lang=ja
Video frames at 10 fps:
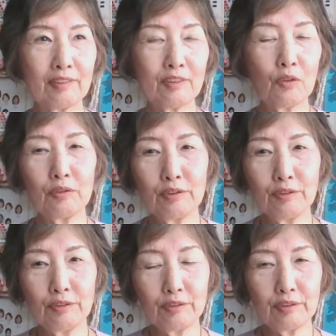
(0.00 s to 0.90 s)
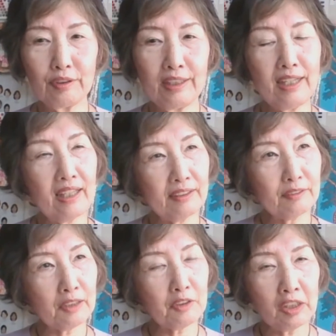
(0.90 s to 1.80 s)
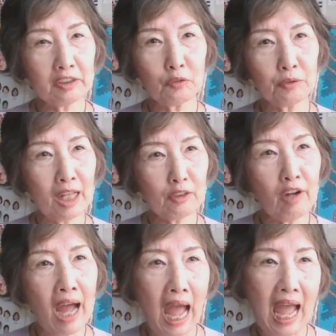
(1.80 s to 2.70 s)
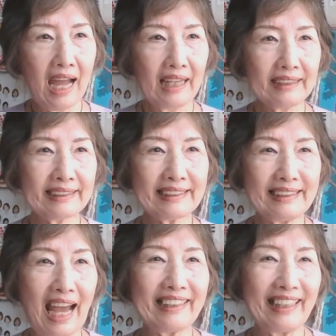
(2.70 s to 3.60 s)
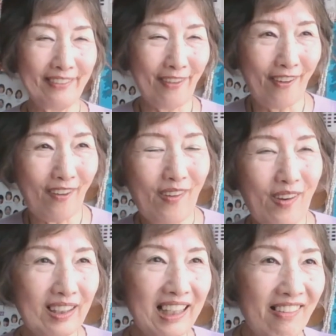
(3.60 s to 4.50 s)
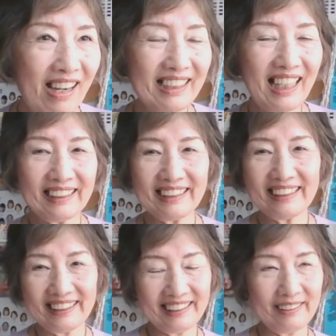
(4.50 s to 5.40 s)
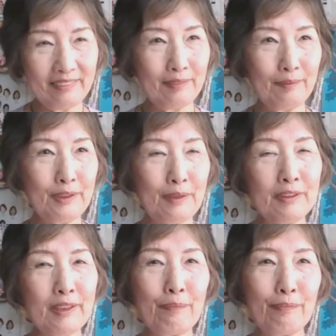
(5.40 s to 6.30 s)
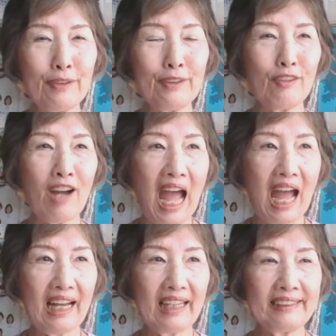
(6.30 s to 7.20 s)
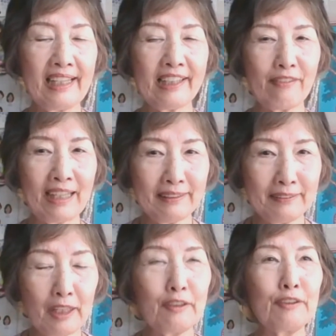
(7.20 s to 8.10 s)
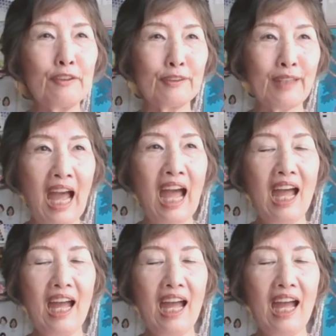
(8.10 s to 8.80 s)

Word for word: そういうエレガントなのは好きだけど可愛らしいブリブリっぽいのは嫌だわっていうような